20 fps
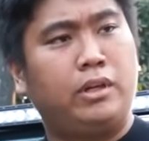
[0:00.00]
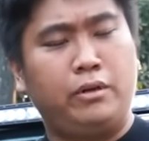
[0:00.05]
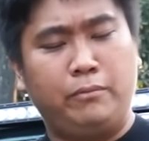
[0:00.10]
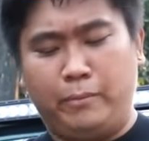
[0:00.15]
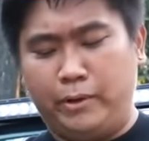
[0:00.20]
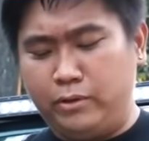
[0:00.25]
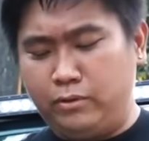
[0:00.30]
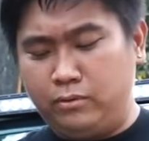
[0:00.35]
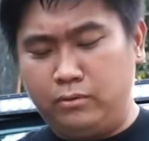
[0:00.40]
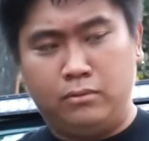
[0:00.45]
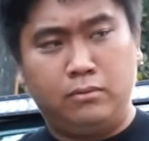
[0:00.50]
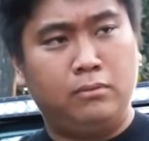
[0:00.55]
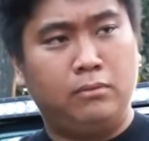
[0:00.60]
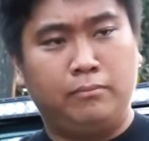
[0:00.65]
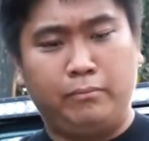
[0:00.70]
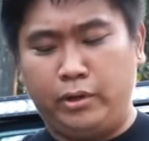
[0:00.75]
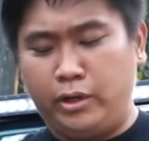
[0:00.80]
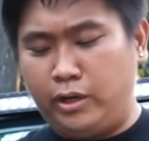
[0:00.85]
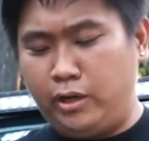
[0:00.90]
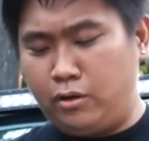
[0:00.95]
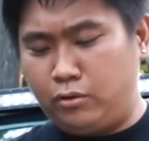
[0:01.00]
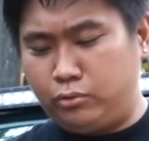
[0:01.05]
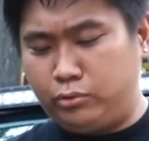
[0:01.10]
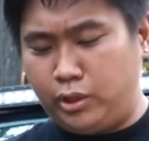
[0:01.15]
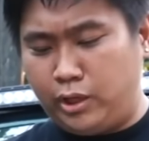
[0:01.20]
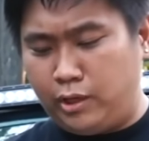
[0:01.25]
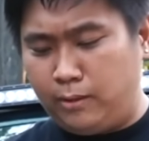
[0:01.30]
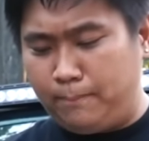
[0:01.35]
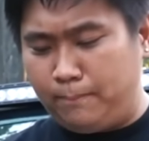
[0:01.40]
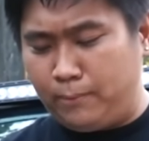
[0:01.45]
Ano ba yun? Humigin ako
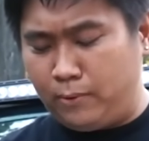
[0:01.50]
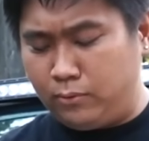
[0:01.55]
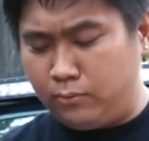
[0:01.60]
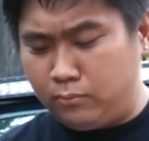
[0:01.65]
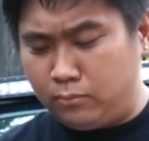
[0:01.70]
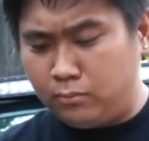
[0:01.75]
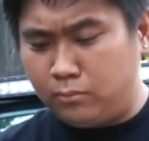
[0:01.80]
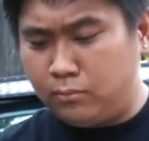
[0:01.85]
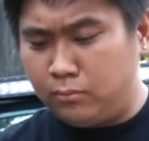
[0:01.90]
cellphone.